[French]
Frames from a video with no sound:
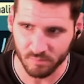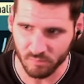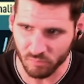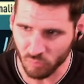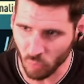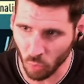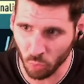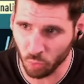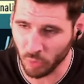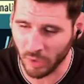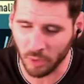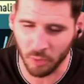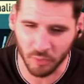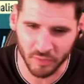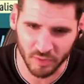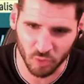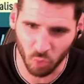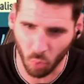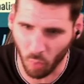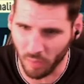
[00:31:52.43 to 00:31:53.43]
En tout cas, dans
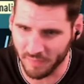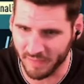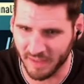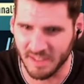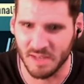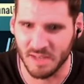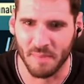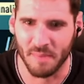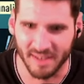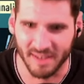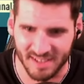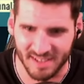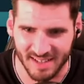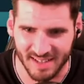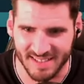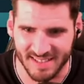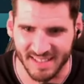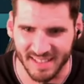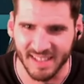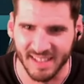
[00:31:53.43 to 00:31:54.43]
ces trois derniers matchs, là,
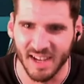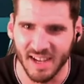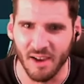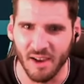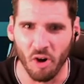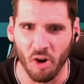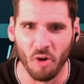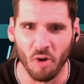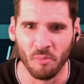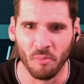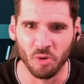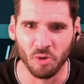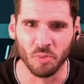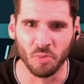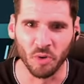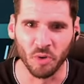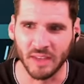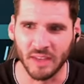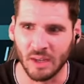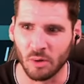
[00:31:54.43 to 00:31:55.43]
c'est euh,
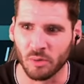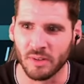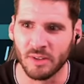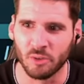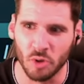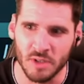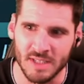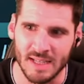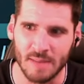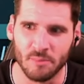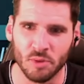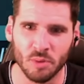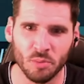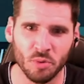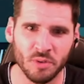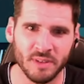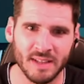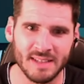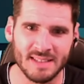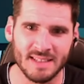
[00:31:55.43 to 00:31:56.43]
monumental. On est deuxième de,
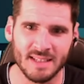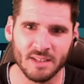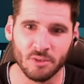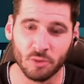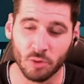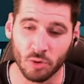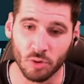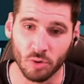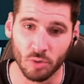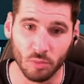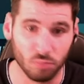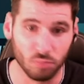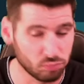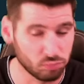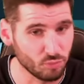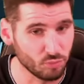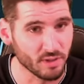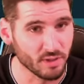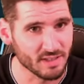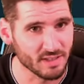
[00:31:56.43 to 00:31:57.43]

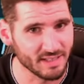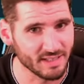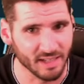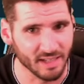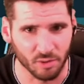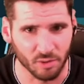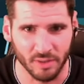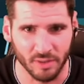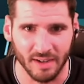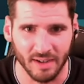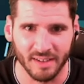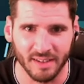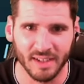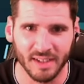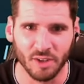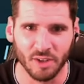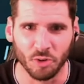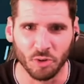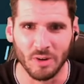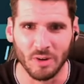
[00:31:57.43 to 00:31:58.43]
Bundesliga, que dalle,
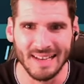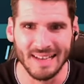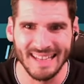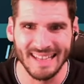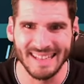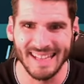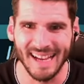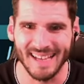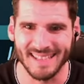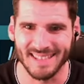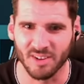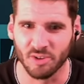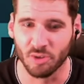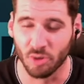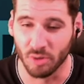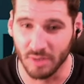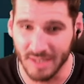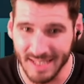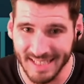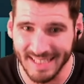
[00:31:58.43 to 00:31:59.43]
de,
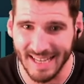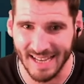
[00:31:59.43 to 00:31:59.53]
de Liga